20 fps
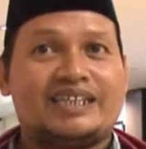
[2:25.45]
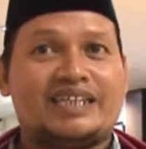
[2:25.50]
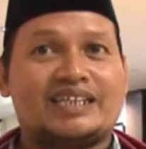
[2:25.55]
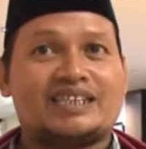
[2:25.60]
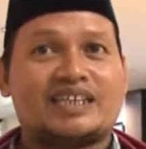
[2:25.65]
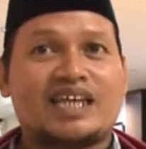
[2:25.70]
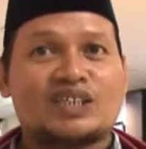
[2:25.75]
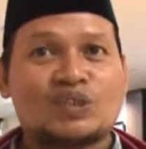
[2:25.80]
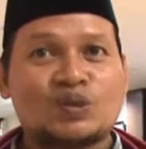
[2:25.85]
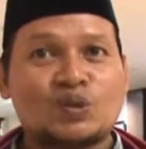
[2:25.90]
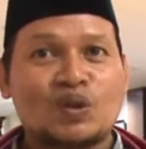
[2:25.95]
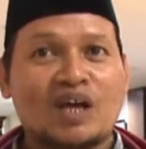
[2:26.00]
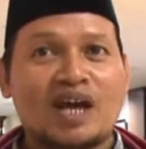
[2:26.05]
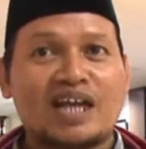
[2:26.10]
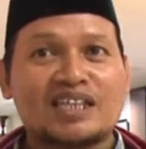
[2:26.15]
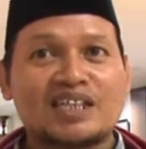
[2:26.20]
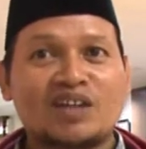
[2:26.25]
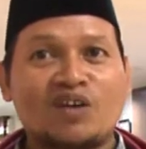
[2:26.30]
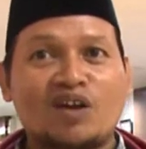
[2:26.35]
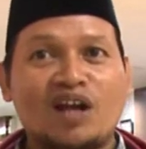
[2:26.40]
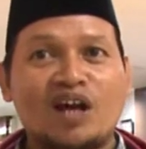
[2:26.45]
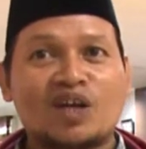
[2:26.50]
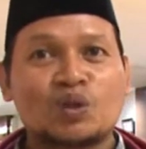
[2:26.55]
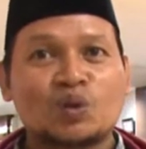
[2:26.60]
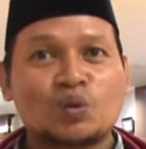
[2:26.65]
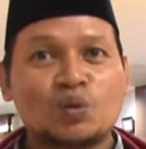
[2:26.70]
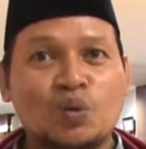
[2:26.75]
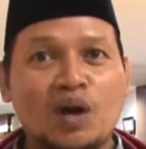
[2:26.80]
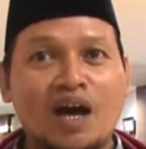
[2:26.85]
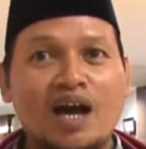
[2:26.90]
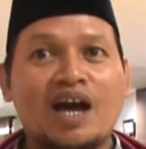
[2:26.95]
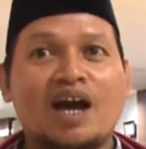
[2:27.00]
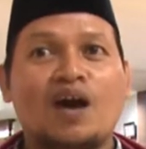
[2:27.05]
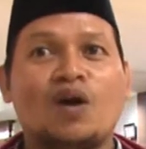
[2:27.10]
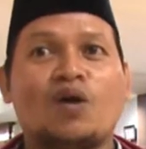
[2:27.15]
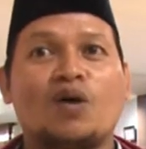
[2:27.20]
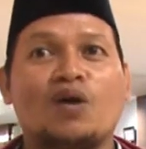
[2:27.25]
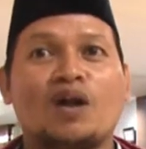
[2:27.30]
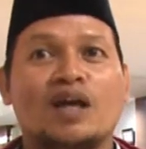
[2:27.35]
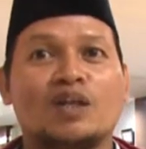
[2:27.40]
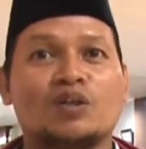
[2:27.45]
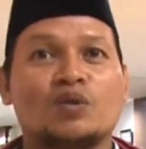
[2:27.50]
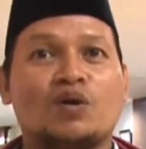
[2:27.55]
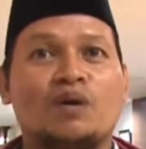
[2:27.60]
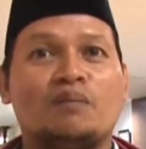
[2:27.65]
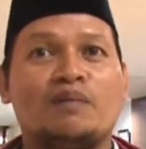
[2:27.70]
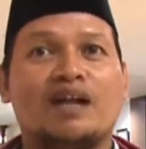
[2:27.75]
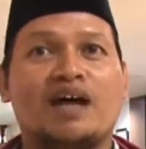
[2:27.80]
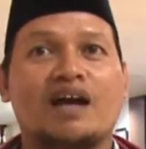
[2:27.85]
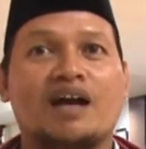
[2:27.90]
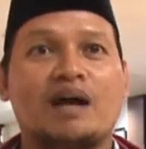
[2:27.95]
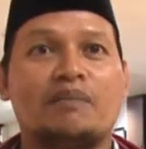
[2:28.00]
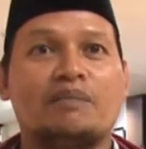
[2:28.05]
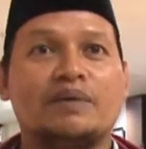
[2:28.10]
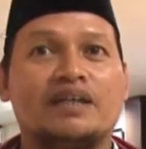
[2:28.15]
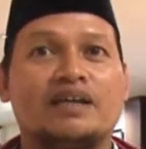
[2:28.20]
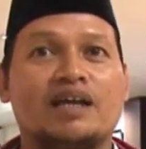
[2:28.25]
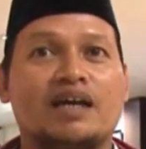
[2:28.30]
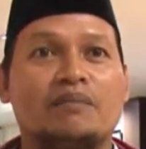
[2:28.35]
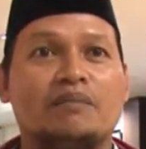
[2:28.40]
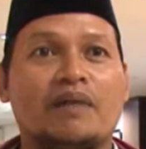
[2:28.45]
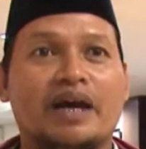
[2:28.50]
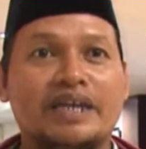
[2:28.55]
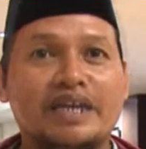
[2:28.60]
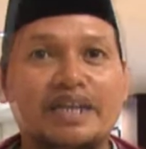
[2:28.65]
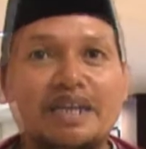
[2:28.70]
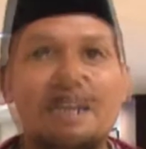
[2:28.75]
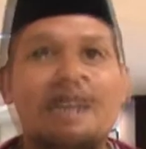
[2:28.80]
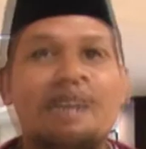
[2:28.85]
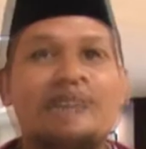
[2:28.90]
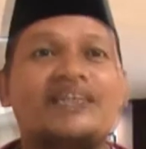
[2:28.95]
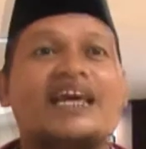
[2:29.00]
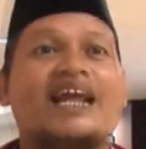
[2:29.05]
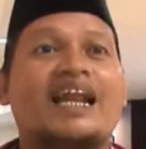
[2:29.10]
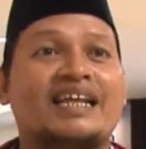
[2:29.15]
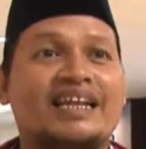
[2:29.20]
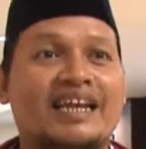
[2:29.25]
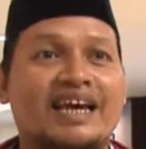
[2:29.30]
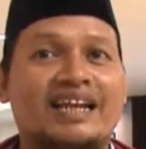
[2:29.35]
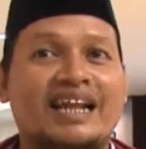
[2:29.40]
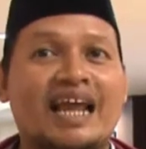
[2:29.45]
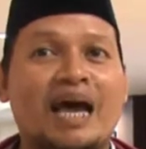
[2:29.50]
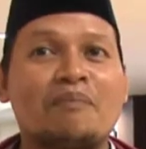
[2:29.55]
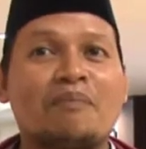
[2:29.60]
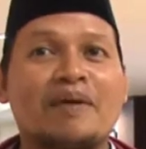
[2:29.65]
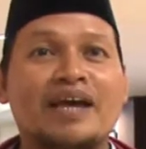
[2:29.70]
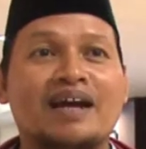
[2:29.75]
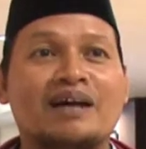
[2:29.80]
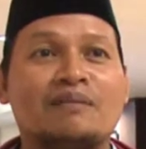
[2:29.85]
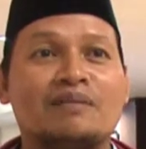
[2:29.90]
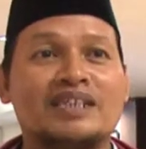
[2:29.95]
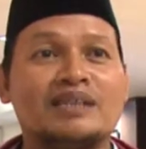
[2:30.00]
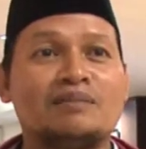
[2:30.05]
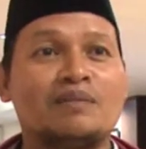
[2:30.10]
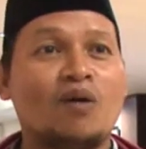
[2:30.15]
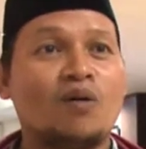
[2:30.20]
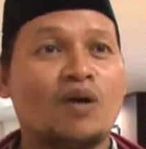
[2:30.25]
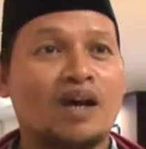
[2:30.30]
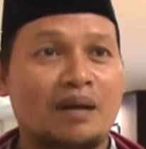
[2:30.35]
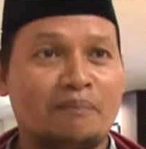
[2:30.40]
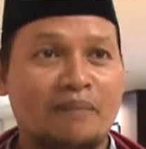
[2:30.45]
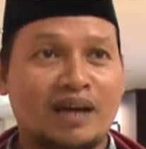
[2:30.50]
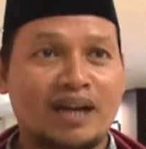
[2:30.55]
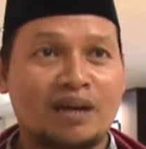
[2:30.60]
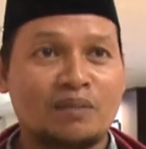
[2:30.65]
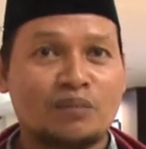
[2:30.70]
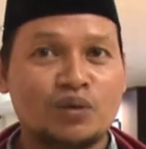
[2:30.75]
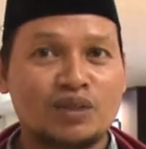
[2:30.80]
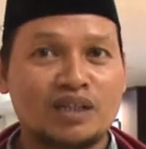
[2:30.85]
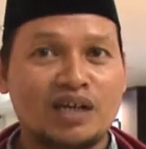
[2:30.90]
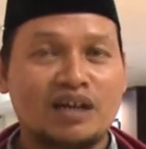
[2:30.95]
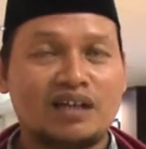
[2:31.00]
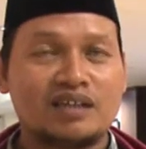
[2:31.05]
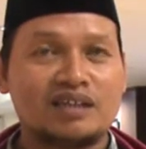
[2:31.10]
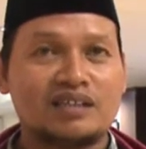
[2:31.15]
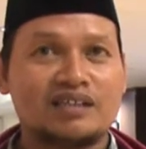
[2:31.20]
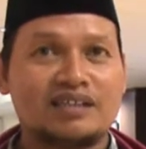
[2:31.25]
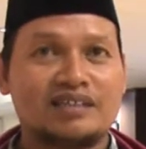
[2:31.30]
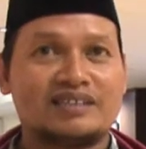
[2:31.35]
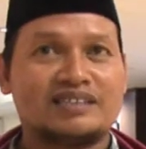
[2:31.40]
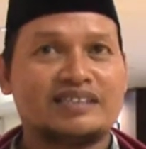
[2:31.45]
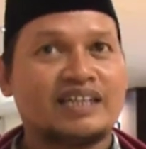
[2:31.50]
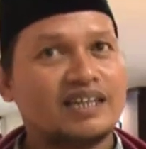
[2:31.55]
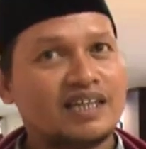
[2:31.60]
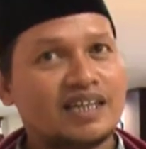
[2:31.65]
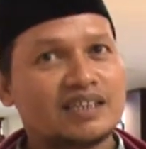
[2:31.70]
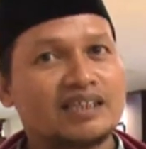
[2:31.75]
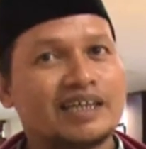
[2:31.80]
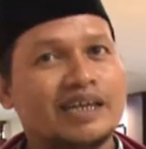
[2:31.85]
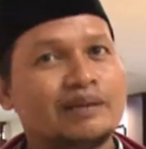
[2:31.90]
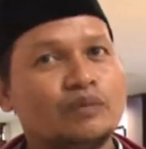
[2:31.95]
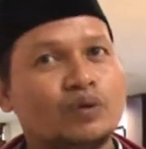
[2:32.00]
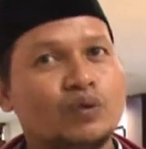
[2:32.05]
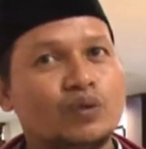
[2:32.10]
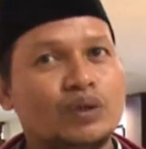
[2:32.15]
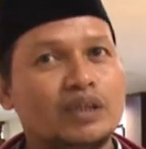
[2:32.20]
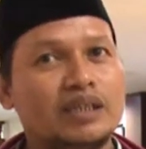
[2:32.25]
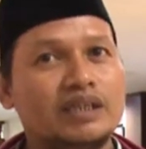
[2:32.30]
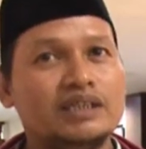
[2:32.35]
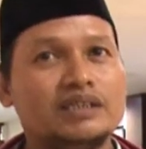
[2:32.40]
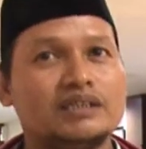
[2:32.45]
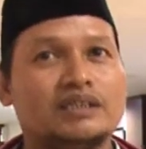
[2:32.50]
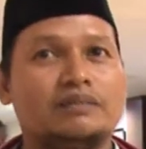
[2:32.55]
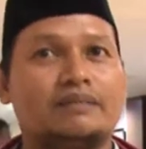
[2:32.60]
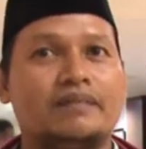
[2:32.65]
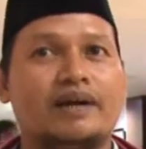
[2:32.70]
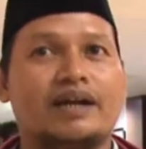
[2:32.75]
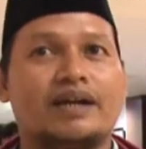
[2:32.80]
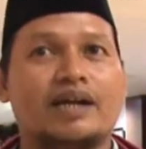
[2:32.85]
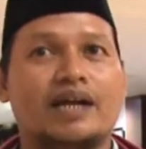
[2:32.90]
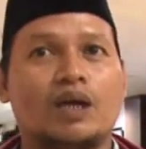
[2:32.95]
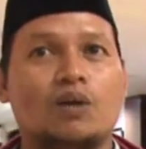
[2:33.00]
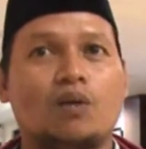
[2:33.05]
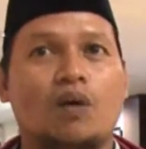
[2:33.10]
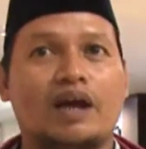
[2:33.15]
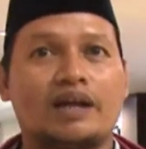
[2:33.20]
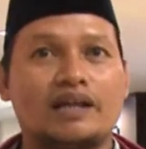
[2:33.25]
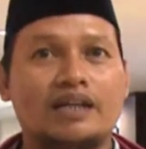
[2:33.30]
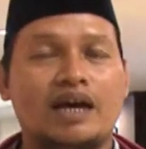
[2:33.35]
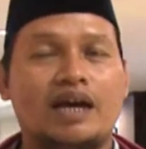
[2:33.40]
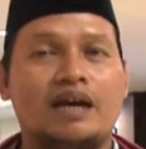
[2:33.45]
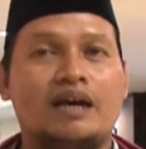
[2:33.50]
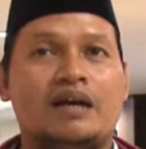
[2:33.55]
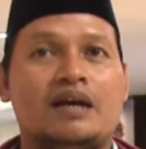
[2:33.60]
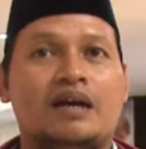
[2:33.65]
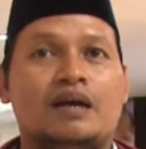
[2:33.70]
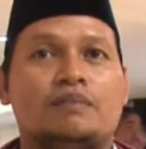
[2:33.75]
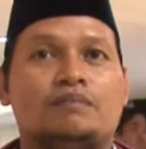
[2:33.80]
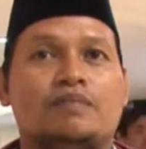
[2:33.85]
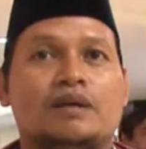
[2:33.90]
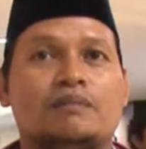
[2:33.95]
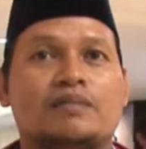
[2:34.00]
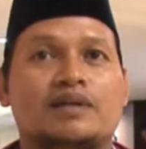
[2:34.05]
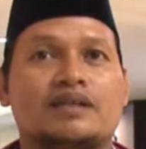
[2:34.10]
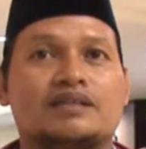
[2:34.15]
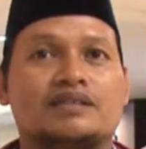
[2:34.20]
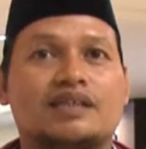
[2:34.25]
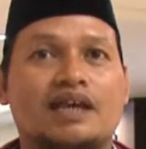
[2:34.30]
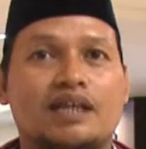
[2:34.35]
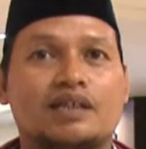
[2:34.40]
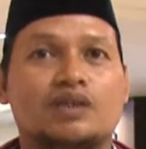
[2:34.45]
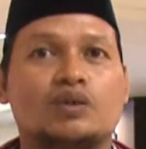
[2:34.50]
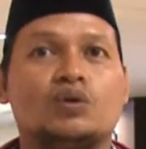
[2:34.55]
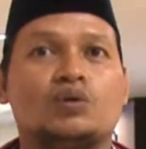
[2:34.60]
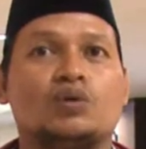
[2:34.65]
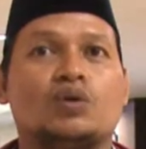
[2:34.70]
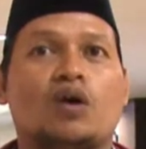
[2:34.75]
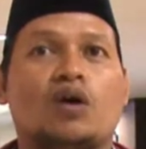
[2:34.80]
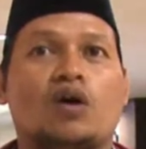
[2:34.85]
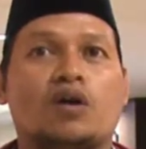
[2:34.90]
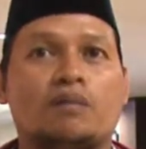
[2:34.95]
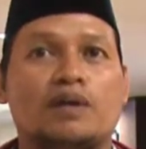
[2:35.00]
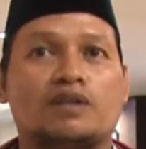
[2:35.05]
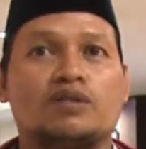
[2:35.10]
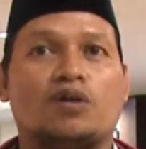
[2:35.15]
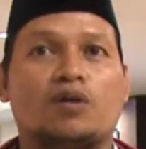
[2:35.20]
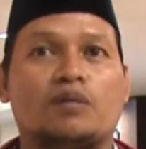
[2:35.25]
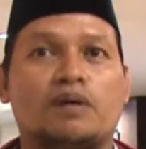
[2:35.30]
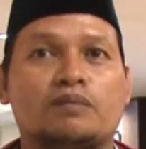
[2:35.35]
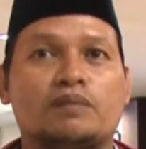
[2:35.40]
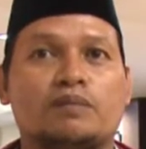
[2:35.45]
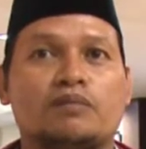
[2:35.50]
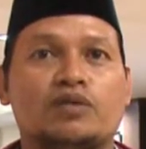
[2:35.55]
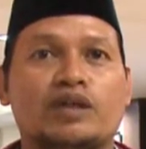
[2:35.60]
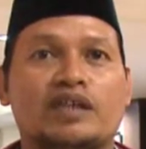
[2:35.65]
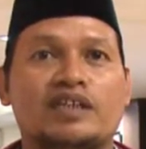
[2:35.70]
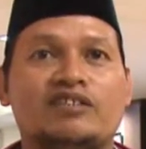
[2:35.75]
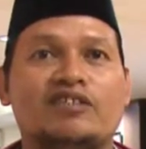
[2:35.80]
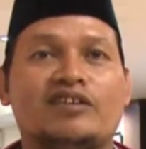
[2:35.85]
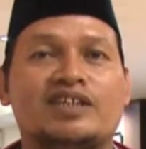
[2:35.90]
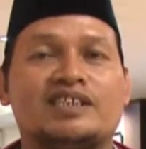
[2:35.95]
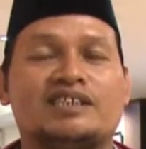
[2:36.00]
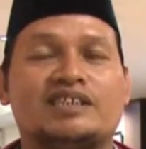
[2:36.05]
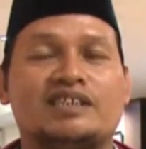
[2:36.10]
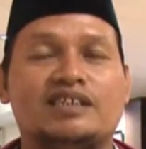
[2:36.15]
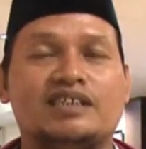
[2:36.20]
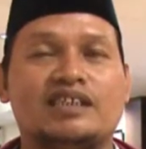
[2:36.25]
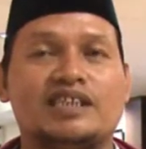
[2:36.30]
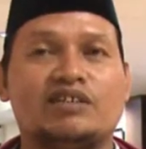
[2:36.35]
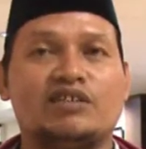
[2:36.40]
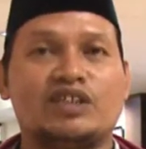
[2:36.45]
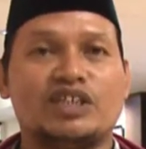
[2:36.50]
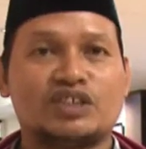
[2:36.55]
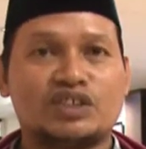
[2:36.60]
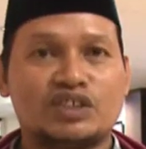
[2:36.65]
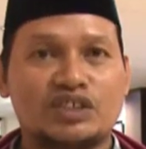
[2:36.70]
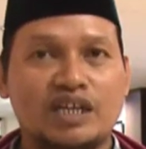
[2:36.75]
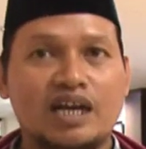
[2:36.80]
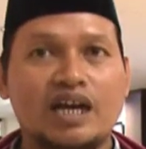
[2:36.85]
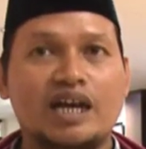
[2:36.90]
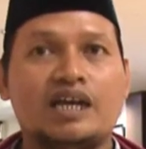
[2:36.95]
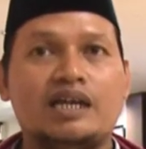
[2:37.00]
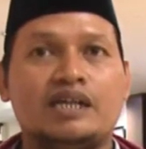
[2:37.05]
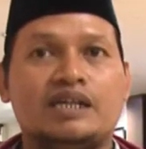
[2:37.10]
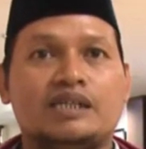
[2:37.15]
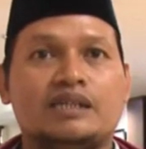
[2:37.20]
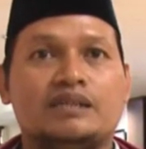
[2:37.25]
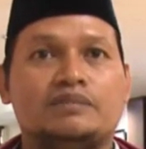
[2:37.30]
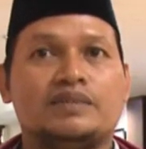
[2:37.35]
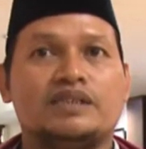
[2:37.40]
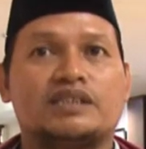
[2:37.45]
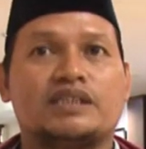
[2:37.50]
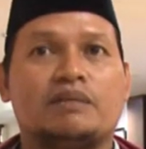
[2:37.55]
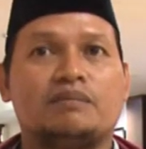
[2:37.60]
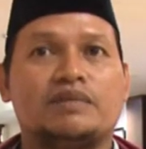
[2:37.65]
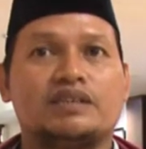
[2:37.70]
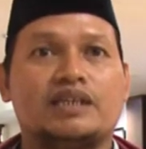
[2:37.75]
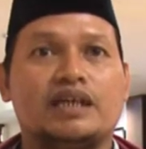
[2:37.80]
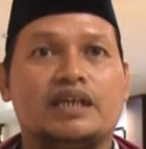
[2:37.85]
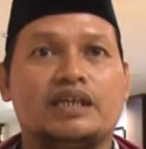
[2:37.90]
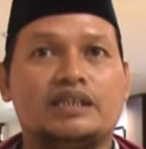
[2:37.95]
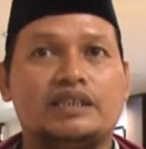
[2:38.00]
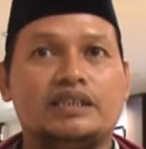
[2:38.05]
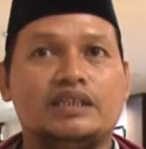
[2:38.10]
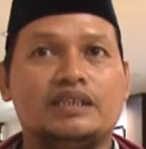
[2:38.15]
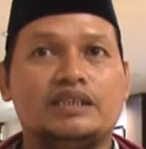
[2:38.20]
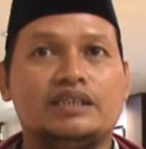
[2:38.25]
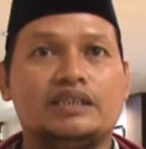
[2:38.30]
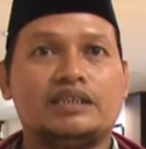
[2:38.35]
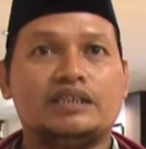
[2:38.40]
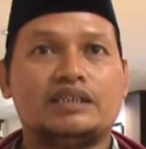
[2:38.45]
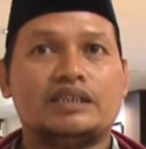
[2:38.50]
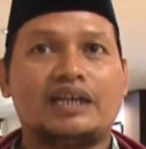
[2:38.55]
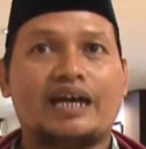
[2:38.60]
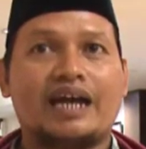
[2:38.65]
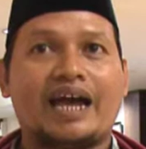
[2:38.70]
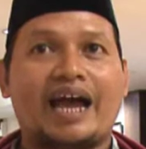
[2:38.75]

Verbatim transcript: kita curhat ke orang tua orang tua menanggapi dengan baik menjalankan apa yang dimaukan sama anak muda saya lihat MUI sebagai wadah pemersatu ormas-ormas pemuda di Indonesia bisa menjadi